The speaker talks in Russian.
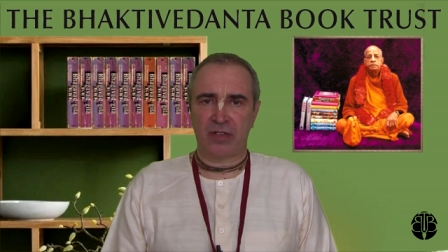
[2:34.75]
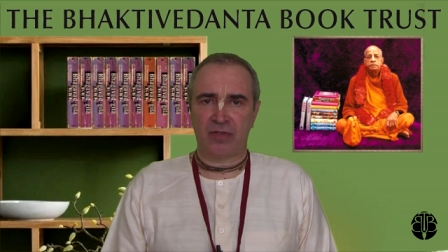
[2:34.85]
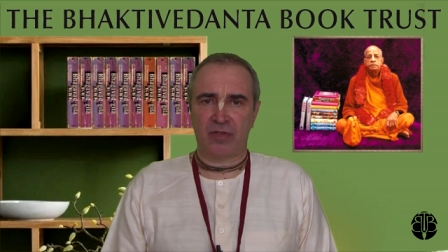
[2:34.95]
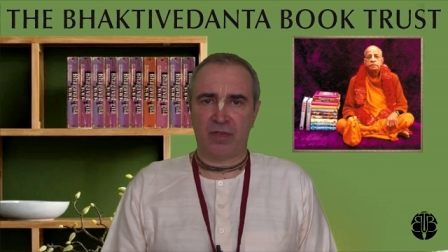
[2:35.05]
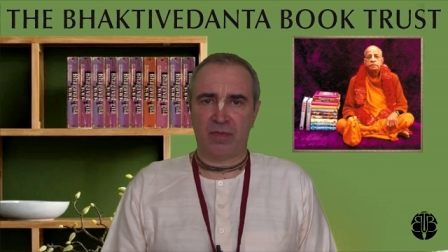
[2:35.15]

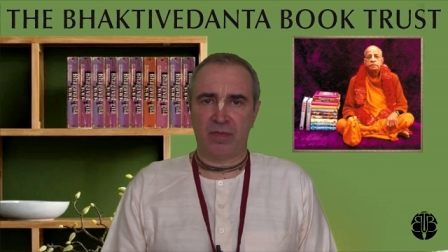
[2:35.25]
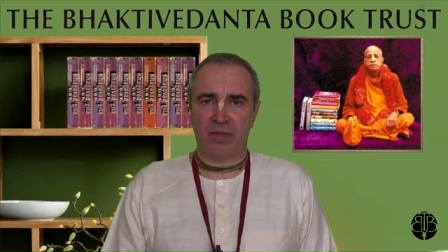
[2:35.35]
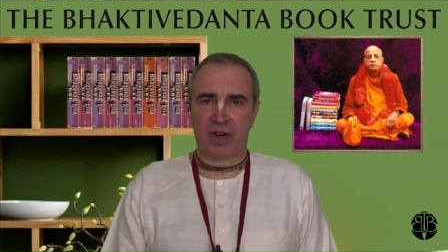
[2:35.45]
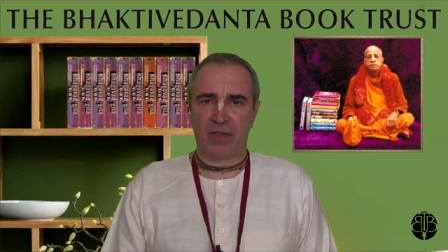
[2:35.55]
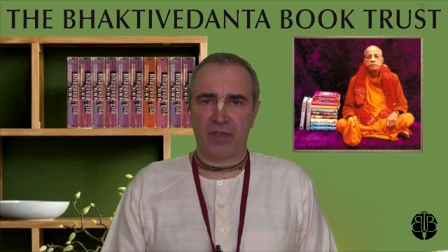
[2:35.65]
то
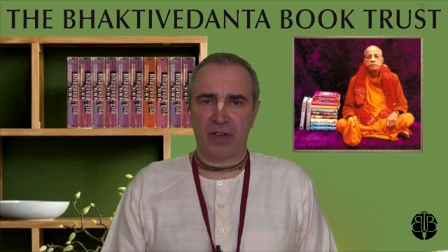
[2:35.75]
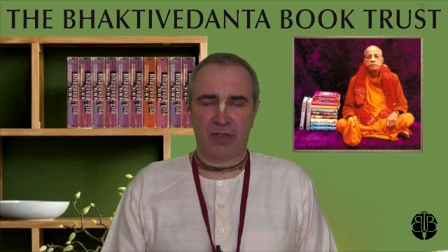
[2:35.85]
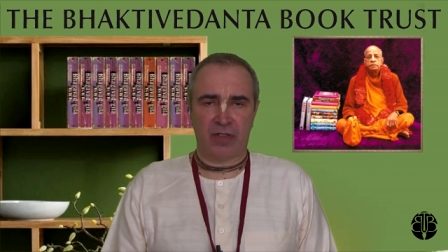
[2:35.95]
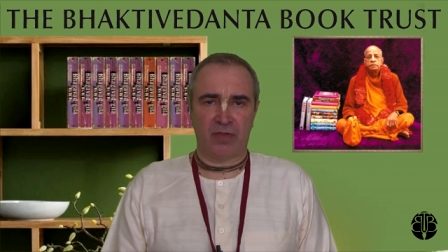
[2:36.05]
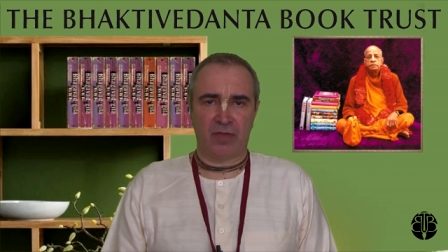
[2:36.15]
правовые
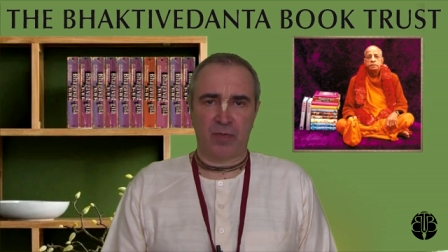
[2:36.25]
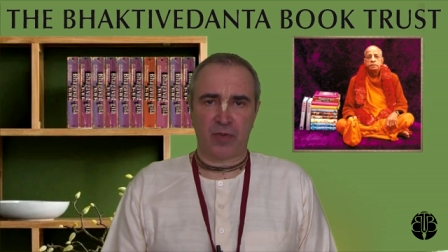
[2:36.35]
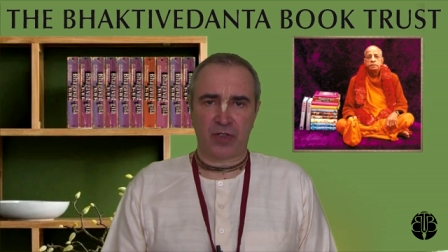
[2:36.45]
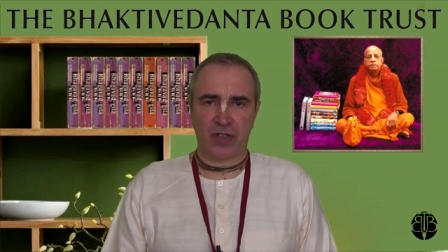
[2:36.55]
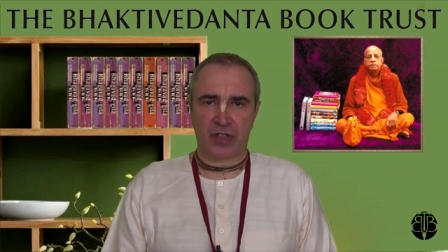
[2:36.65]
вот эти вот вопросы